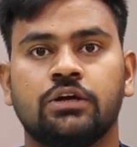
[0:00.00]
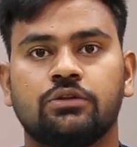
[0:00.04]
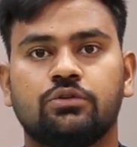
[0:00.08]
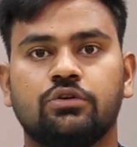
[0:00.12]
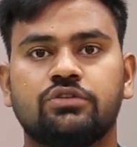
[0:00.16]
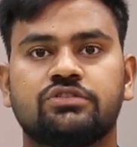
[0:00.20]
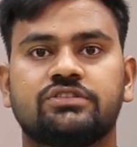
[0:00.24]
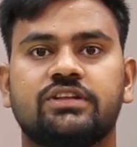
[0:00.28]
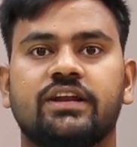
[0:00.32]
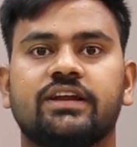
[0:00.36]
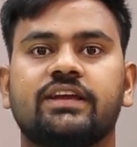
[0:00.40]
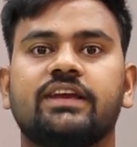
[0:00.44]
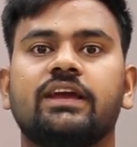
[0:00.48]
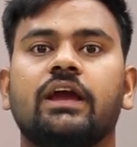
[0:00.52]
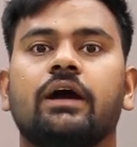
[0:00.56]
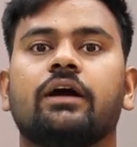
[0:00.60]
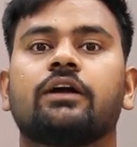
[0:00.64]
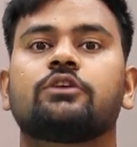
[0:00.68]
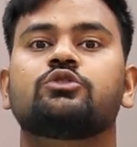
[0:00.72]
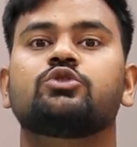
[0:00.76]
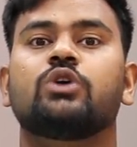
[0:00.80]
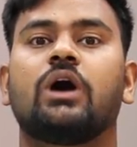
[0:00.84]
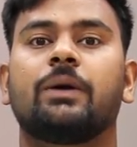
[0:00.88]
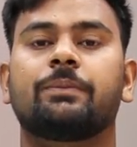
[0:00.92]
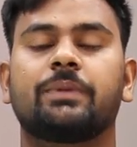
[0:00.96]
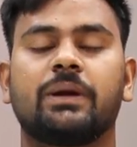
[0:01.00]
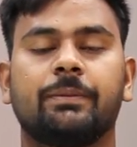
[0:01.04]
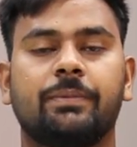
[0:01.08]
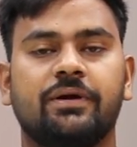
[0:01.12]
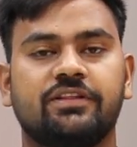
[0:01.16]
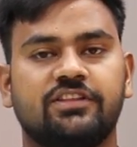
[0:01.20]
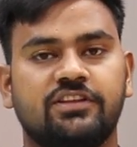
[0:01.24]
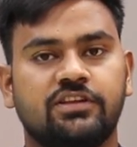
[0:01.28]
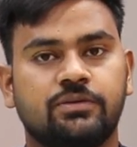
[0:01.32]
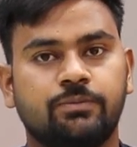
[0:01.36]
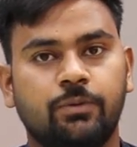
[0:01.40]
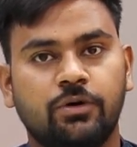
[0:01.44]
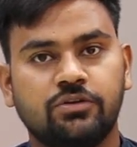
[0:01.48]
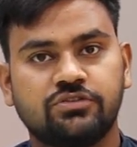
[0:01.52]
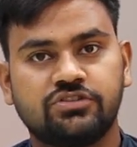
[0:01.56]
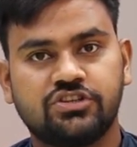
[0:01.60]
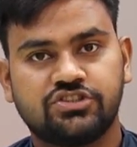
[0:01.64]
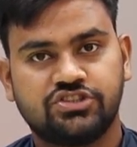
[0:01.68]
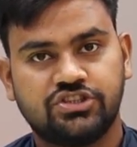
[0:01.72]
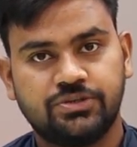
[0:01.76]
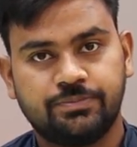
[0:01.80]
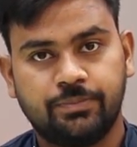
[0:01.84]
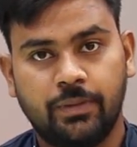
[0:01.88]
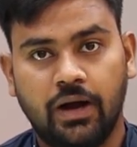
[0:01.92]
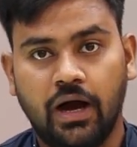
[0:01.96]
तो इस तरह की अगर जो आपके पास
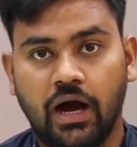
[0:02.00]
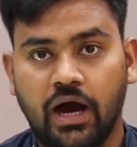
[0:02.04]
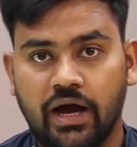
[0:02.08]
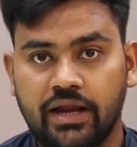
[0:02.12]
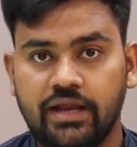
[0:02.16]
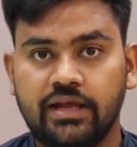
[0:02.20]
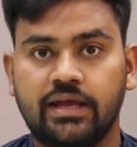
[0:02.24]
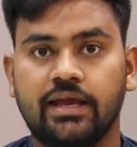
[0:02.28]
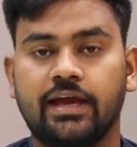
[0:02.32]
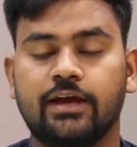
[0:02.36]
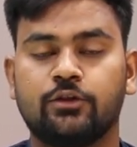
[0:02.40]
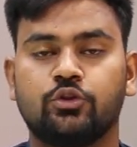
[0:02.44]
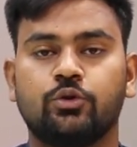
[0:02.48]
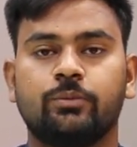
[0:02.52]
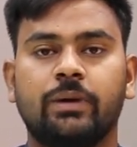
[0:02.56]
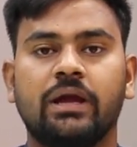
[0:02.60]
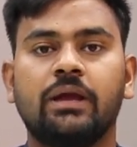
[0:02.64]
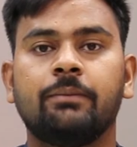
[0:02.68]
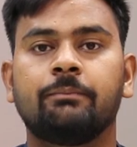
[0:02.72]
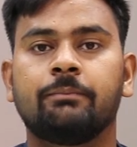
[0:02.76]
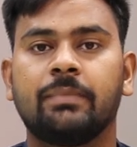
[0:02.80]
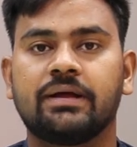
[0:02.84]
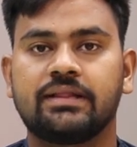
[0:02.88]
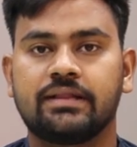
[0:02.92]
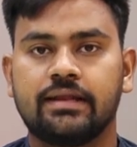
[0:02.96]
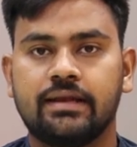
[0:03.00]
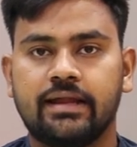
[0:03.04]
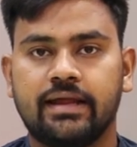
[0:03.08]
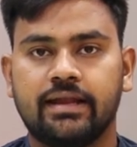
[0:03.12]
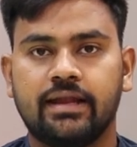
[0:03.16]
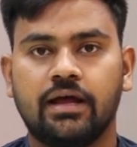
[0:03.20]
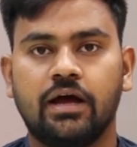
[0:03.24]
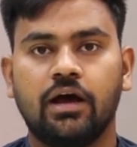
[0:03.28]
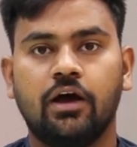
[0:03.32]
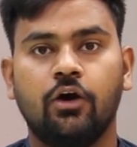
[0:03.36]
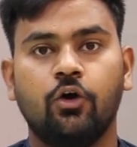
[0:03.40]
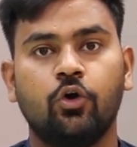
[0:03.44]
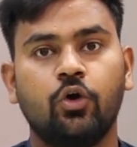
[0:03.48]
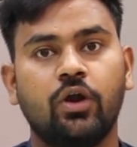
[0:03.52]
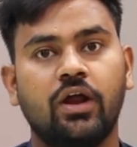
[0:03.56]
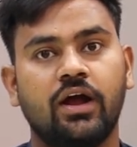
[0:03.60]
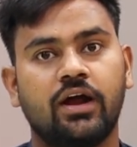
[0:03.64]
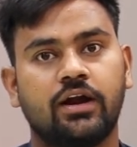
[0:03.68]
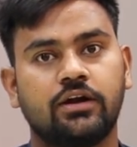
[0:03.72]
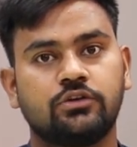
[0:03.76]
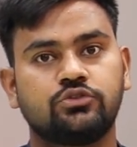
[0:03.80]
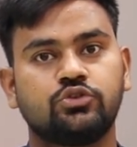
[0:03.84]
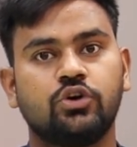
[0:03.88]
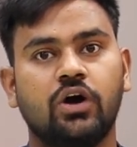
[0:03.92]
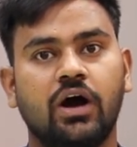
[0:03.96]
स्पॉन्सरशिप आ रही हैं तो भाई मत लेना और
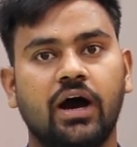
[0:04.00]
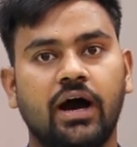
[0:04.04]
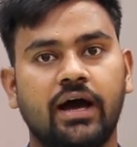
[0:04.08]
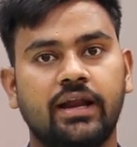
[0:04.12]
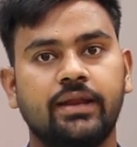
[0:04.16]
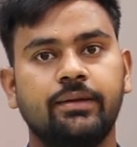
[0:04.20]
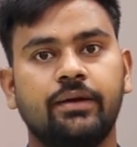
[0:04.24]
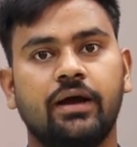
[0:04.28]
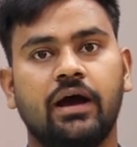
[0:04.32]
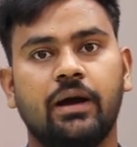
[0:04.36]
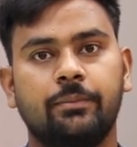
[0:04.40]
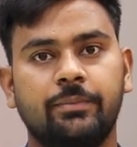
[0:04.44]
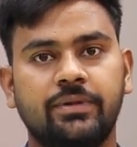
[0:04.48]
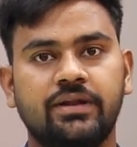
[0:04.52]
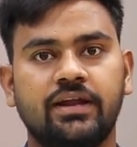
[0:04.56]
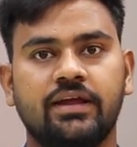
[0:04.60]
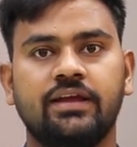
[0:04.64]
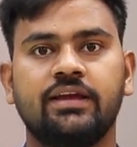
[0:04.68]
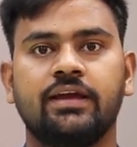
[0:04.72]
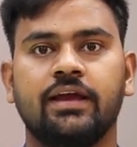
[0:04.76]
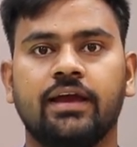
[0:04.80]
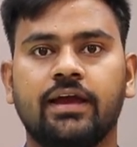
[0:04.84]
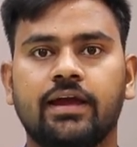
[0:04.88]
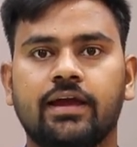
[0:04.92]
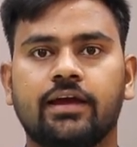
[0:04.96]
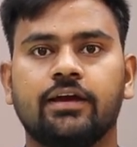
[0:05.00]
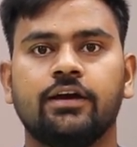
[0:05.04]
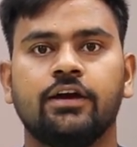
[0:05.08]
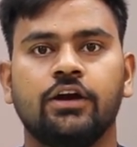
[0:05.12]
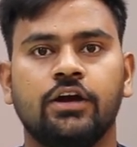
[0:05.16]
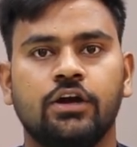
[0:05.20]
अगर जो आ रही आ भी रही हैं